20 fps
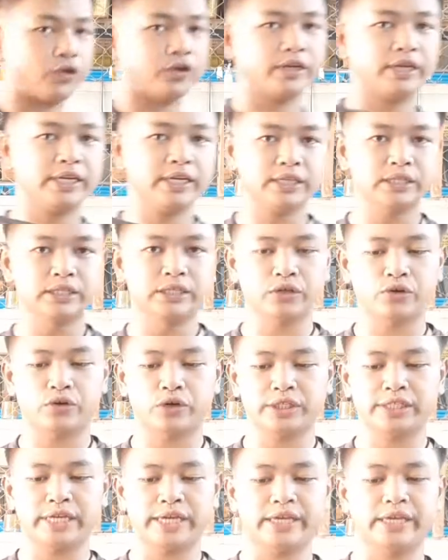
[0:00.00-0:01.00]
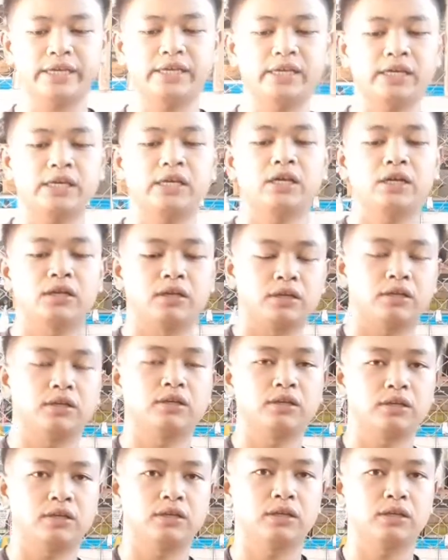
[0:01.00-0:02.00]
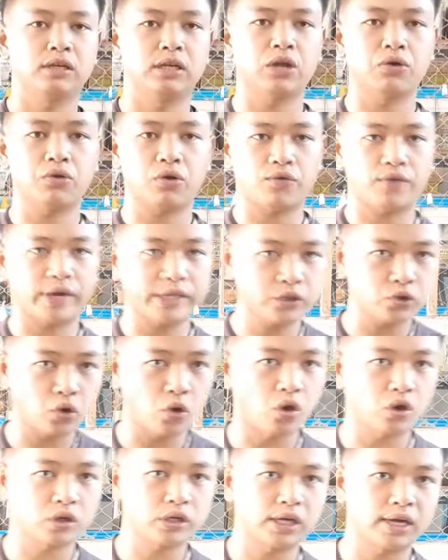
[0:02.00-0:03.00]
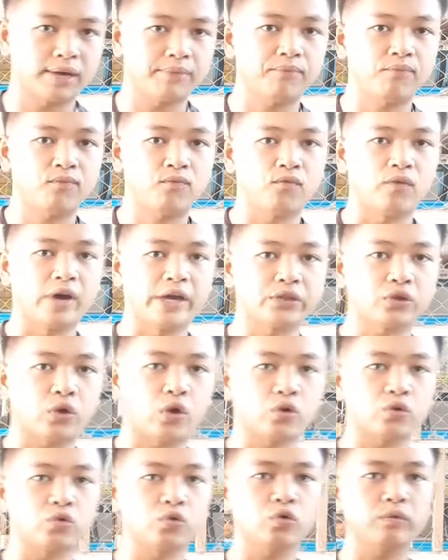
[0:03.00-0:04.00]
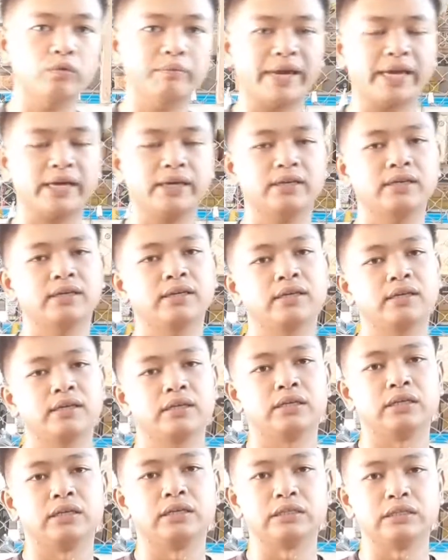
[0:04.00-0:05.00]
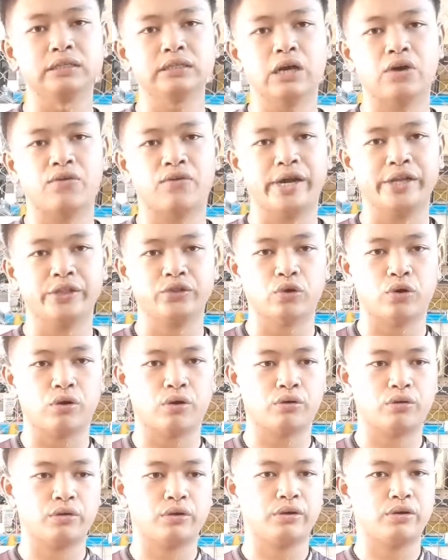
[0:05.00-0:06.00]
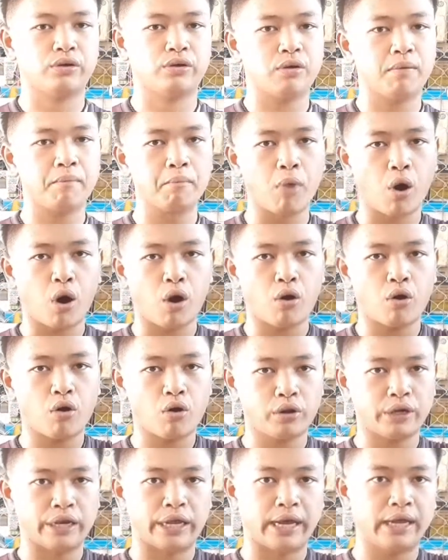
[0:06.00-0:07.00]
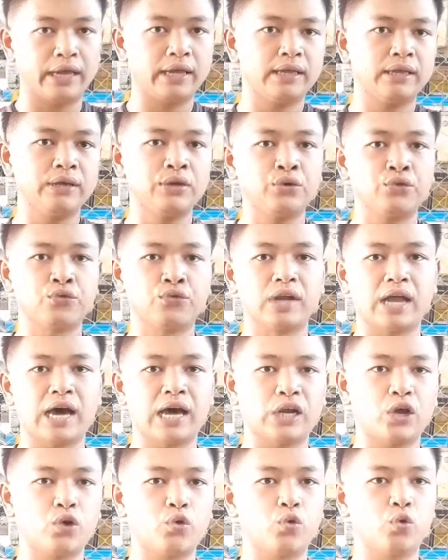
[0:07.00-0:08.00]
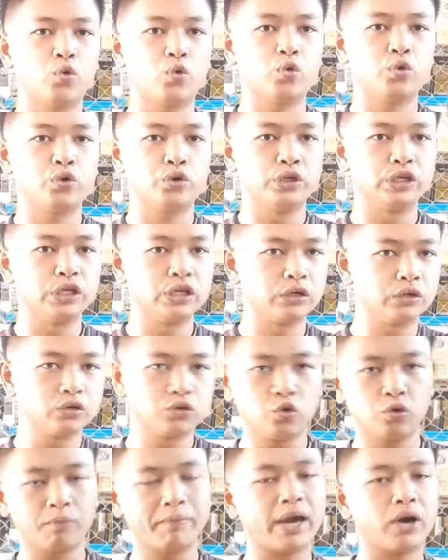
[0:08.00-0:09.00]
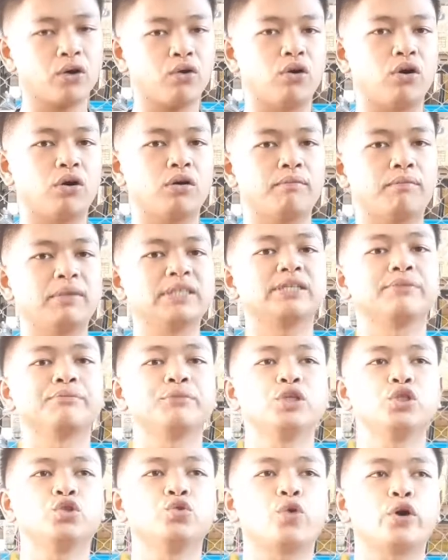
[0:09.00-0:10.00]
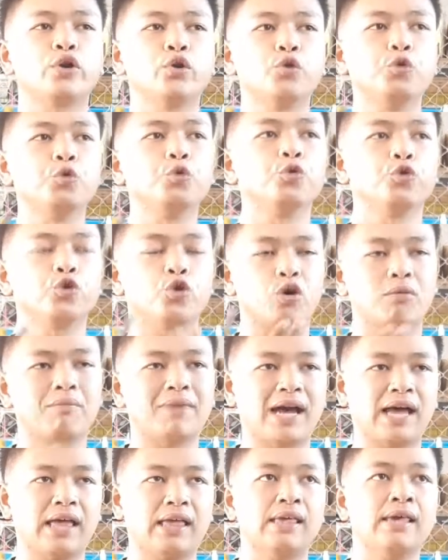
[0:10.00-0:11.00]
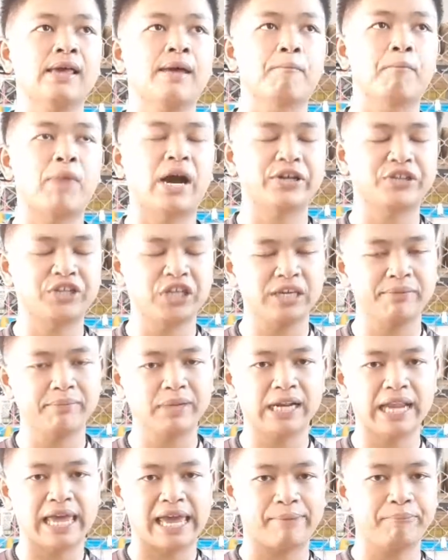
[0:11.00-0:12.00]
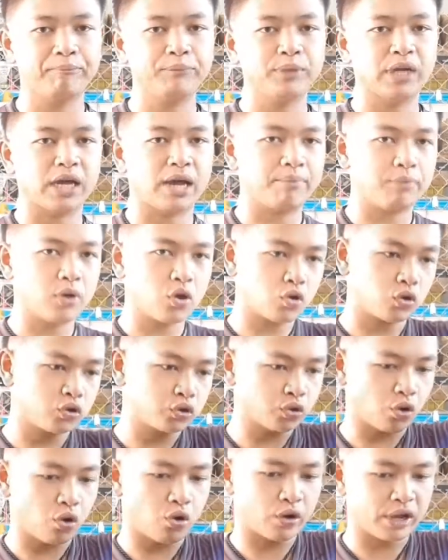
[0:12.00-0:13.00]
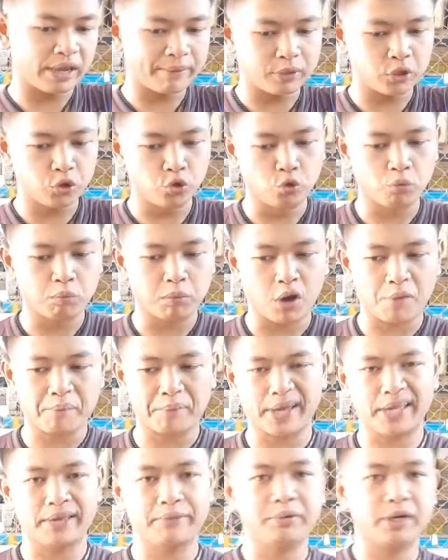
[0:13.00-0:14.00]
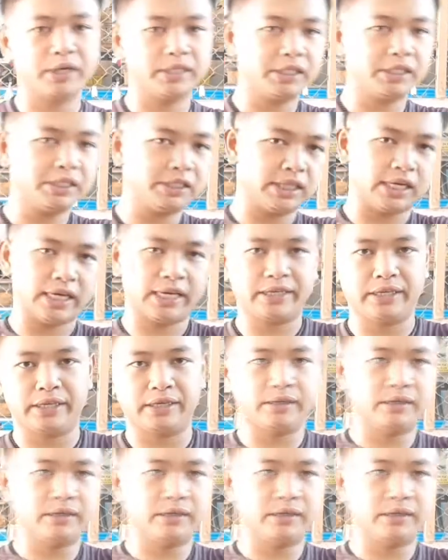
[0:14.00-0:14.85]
ค้อนเล็กหรือค้อนใหญ่ เราเอาไว้ตอกนะครับไว้ตอกลูกแม็กหรือเอาไว้ตอกเบาะนะ เวลาเราดึงลูกแม็กออก มันจะมีตัว นูนๆ ออกมาบางทีมันแหลมนะครับ เราก็ตอกให้มันหลุบเข้าไป เพื่อที่จะให้